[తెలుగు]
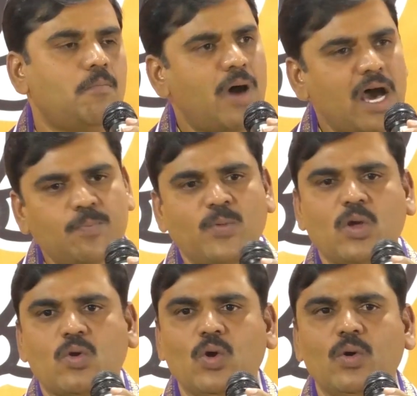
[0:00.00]

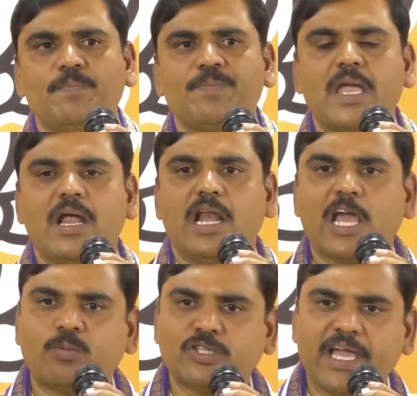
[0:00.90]
మార్పులకు
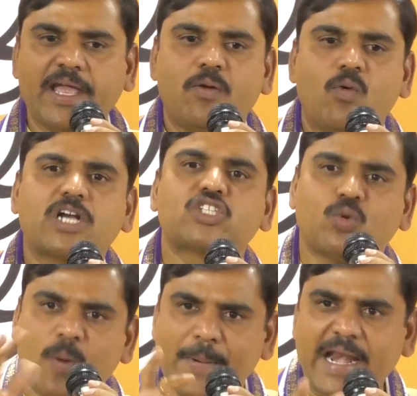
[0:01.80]
లేకపోతే ఒక
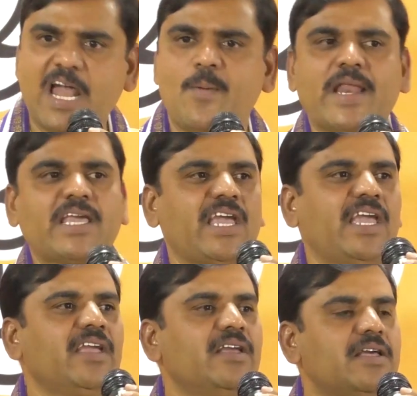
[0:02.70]
శుభ పరిణామానికి
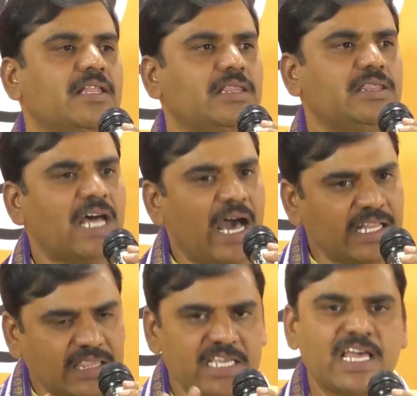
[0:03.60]

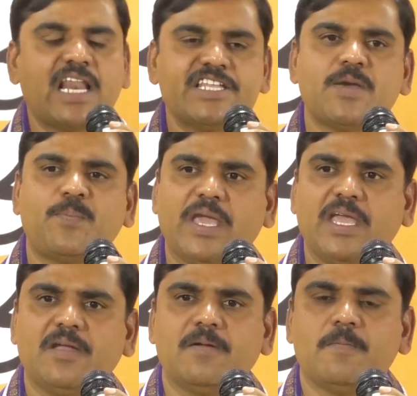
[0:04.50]
దారి తీయాలని చెప్పి
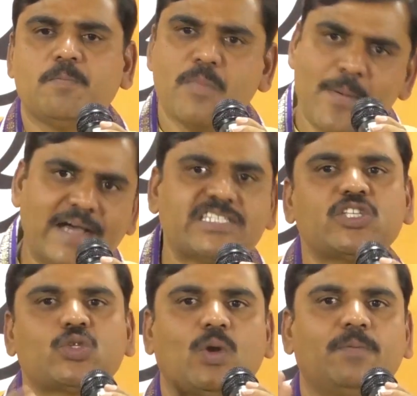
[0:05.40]
మేము
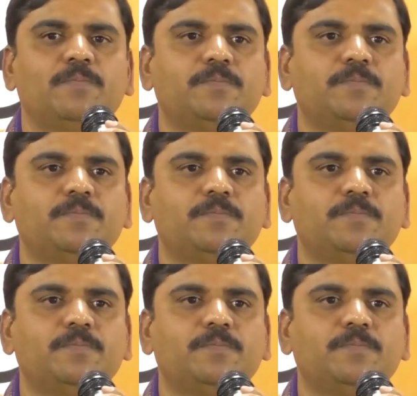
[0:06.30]
ఆశిస్తున్నాం